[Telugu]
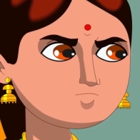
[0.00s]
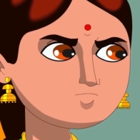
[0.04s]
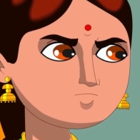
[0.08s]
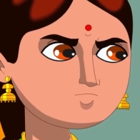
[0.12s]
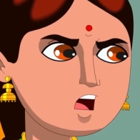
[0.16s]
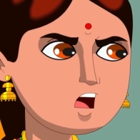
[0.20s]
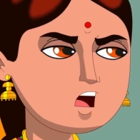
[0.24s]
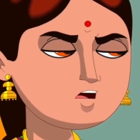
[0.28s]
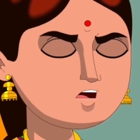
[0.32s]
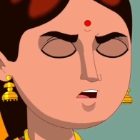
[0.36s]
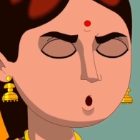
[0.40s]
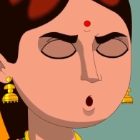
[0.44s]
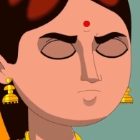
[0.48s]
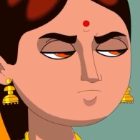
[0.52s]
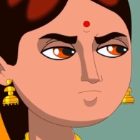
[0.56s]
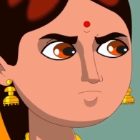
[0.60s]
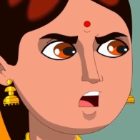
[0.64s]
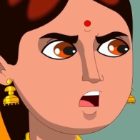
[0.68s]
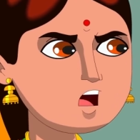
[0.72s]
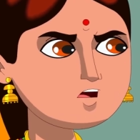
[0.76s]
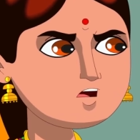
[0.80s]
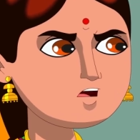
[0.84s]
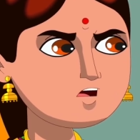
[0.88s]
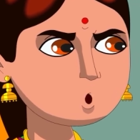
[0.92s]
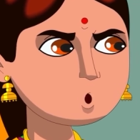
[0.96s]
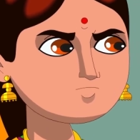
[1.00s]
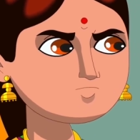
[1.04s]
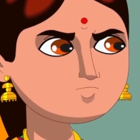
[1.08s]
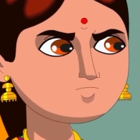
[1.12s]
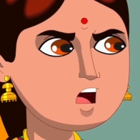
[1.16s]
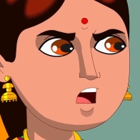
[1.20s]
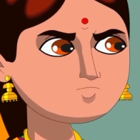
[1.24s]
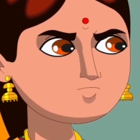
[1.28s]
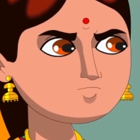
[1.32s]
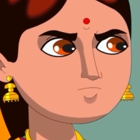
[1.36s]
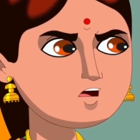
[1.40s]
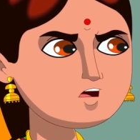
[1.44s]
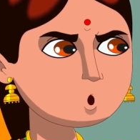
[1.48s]
ఇలా ఉండగా
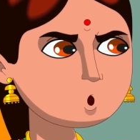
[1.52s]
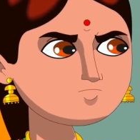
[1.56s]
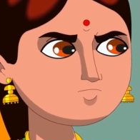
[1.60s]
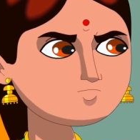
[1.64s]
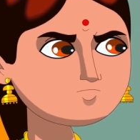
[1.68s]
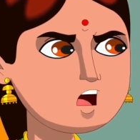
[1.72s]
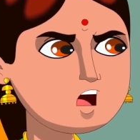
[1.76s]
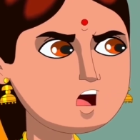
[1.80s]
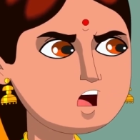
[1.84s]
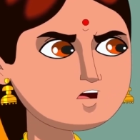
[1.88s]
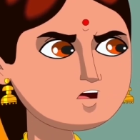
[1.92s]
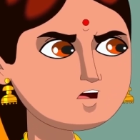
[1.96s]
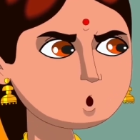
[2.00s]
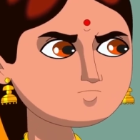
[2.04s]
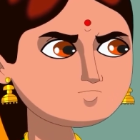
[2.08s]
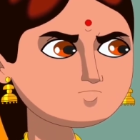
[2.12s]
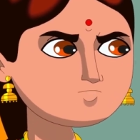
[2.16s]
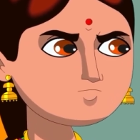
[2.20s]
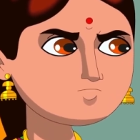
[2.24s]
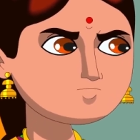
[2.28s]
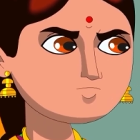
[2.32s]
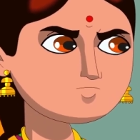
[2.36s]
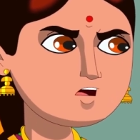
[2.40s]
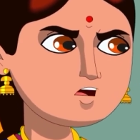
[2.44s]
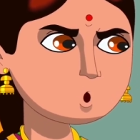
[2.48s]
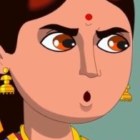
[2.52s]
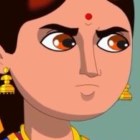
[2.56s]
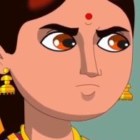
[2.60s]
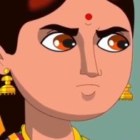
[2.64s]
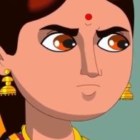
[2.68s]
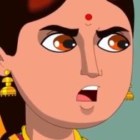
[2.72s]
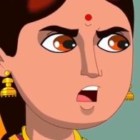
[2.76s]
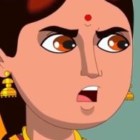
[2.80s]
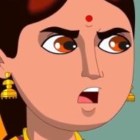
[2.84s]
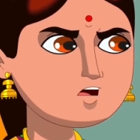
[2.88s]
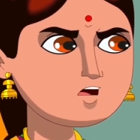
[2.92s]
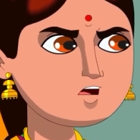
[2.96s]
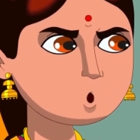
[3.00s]
రోజా రమేష్
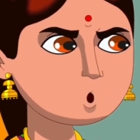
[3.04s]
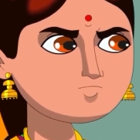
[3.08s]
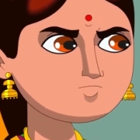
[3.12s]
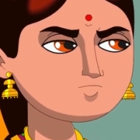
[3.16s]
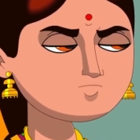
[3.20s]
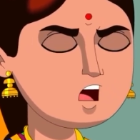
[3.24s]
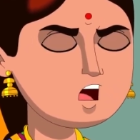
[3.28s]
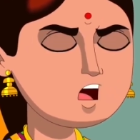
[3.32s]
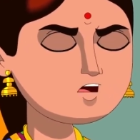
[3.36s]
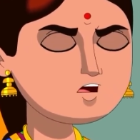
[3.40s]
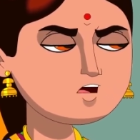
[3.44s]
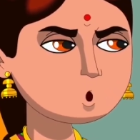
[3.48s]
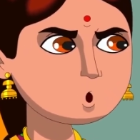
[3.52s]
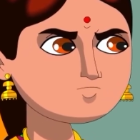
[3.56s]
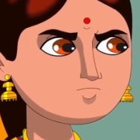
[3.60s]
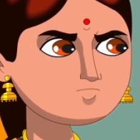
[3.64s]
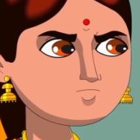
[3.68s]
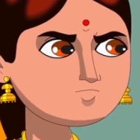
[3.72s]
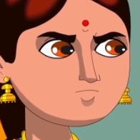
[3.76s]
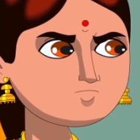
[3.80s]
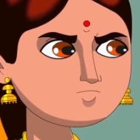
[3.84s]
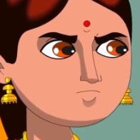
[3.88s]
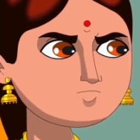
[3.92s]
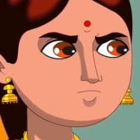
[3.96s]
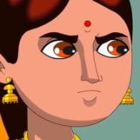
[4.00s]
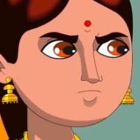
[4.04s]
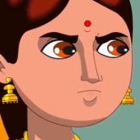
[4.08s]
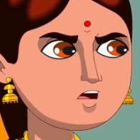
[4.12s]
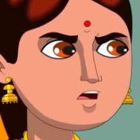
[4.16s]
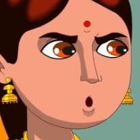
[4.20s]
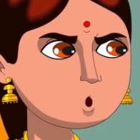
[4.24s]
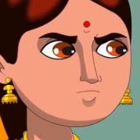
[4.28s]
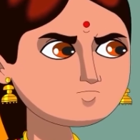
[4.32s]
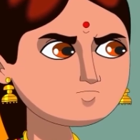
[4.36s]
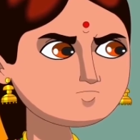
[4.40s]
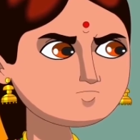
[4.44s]
దగ్గరున్న డబ్బంతా కాజేసి